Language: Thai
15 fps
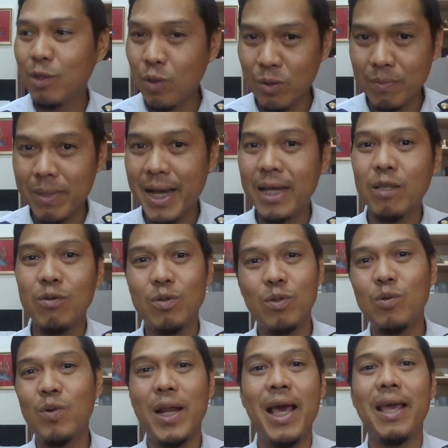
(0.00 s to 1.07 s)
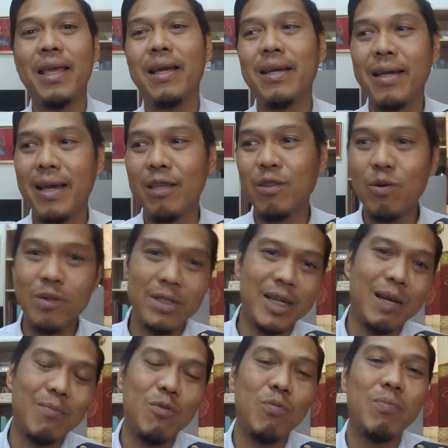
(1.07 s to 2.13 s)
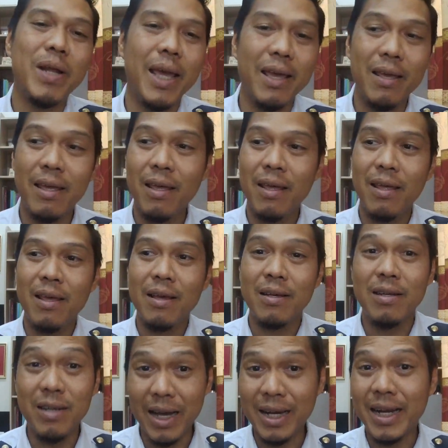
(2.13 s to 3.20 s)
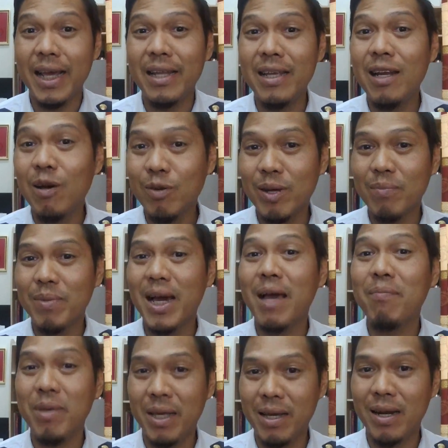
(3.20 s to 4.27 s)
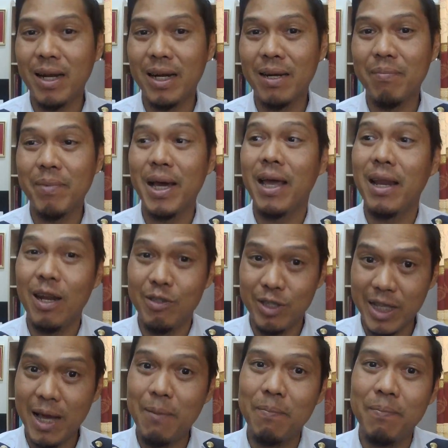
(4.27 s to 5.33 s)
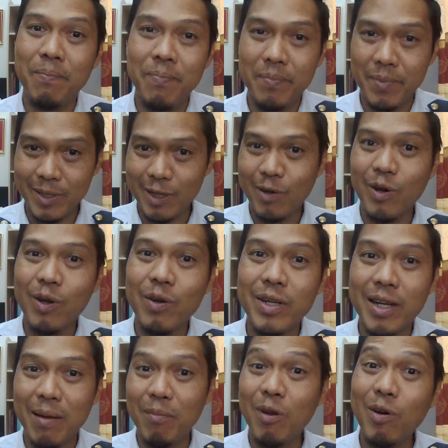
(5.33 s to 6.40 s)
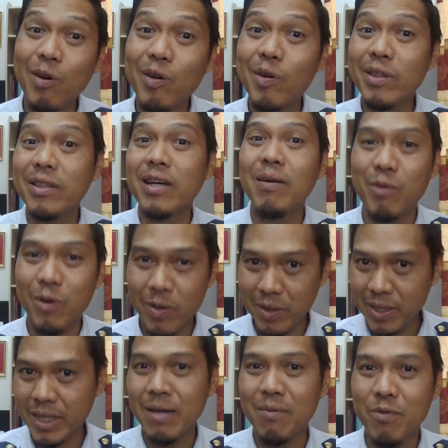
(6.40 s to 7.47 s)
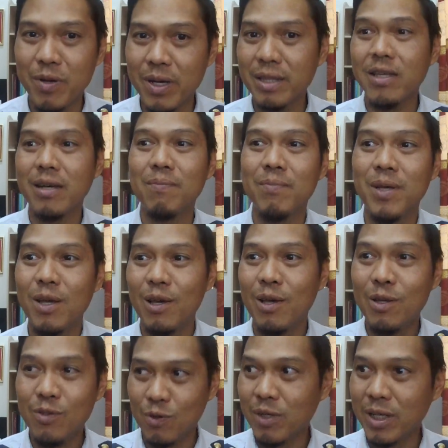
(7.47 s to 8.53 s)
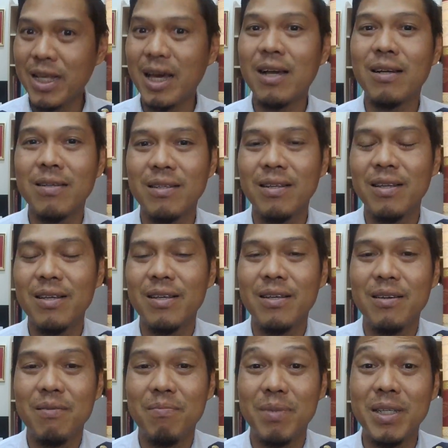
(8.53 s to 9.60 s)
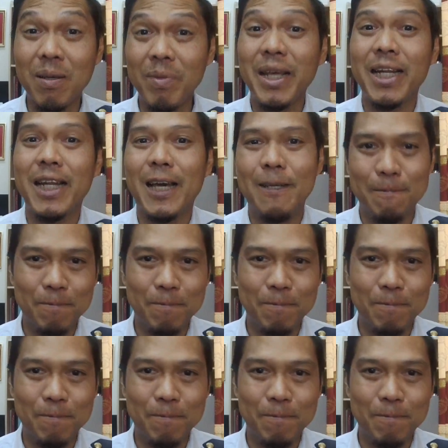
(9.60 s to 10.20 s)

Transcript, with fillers: ต้นไม้ต้องดูแลยังไงต้องจัดมุมไหนคืออันไหนที่เราทำได้มีกำลังทำได้ เราจะทำเราจะค่อยๆทำแล้วค่อยๆเติม ค่อยๆเติม ค่อยๆเติม จนกระทั่งมันสำเร็จอะ่ะ